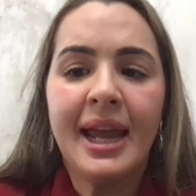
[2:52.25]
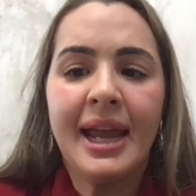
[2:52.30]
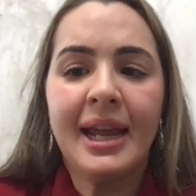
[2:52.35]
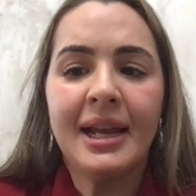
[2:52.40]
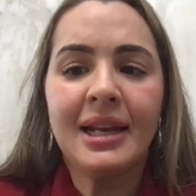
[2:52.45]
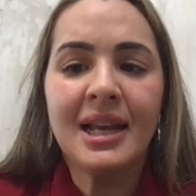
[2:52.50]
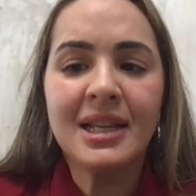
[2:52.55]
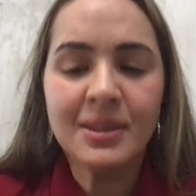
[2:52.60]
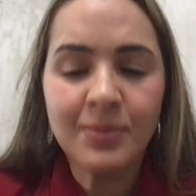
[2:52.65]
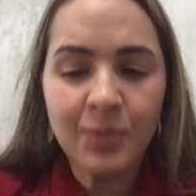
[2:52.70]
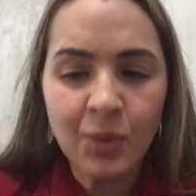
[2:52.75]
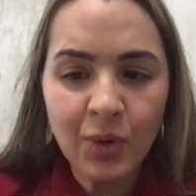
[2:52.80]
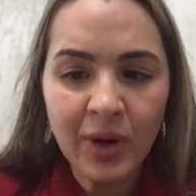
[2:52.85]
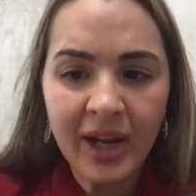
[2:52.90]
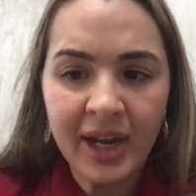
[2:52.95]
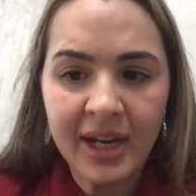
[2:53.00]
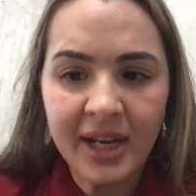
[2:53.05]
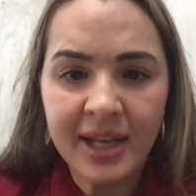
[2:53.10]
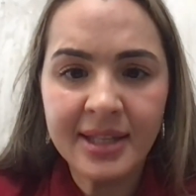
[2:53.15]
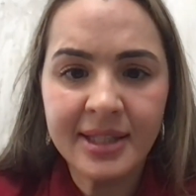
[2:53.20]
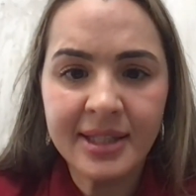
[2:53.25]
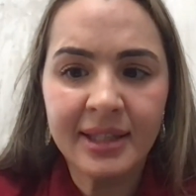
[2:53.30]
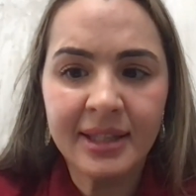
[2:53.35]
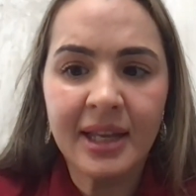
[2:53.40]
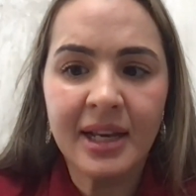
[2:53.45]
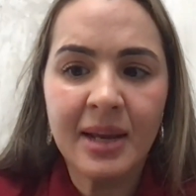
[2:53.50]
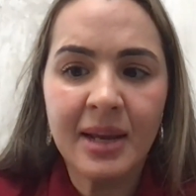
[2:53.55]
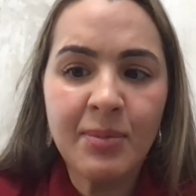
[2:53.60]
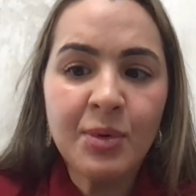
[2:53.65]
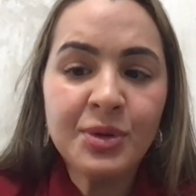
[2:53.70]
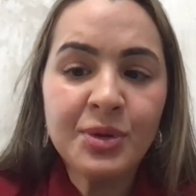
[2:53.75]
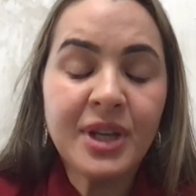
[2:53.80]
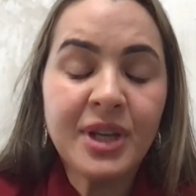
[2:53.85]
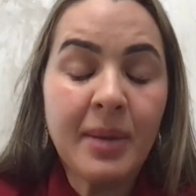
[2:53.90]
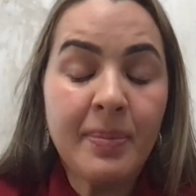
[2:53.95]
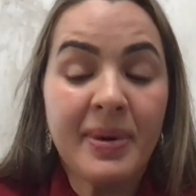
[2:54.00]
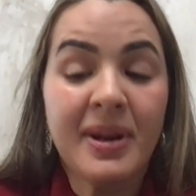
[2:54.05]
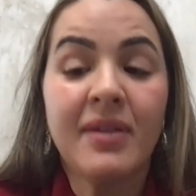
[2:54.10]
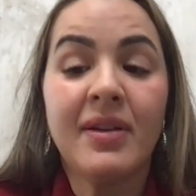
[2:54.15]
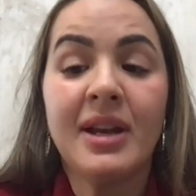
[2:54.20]
en las mujeres y tenemos
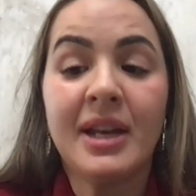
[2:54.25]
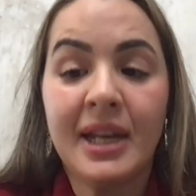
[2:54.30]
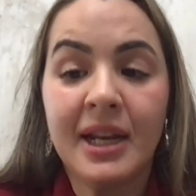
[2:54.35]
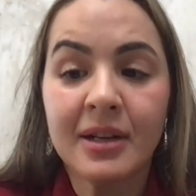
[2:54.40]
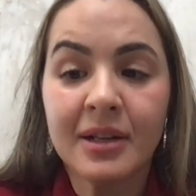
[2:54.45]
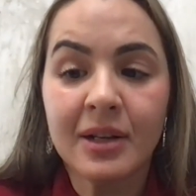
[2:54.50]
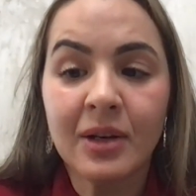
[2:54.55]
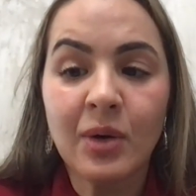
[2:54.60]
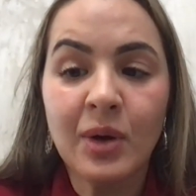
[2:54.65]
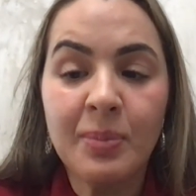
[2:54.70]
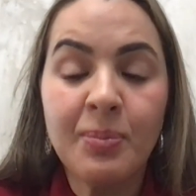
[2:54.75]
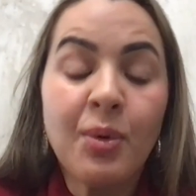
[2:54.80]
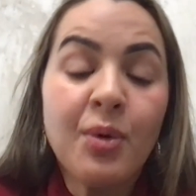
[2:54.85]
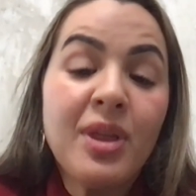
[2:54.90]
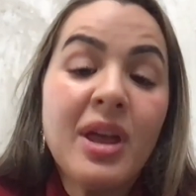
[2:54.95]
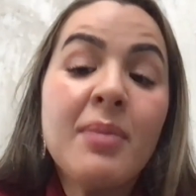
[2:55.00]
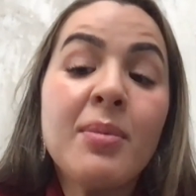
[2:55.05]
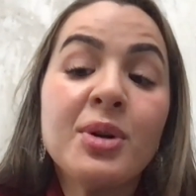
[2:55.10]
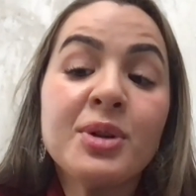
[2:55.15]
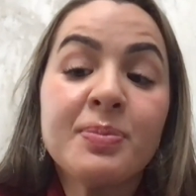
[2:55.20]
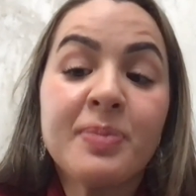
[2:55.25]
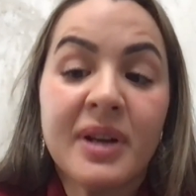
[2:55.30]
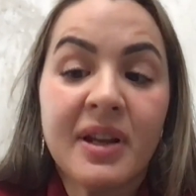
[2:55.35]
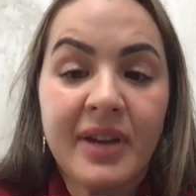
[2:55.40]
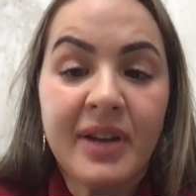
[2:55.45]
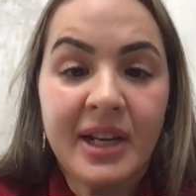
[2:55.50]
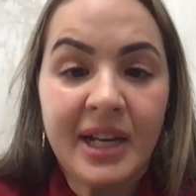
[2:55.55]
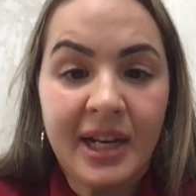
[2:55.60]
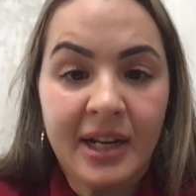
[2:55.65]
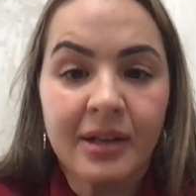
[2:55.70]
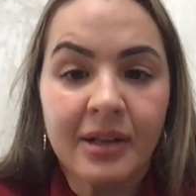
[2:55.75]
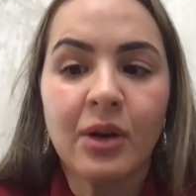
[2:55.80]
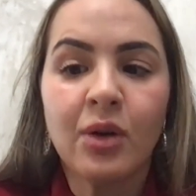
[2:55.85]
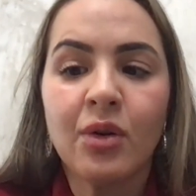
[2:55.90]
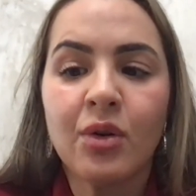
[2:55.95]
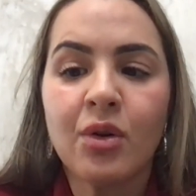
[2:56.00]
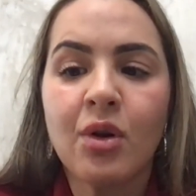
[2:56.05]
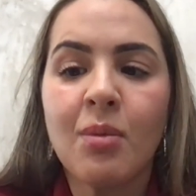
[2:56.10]
que prevenirlo y podemos prevenirlo,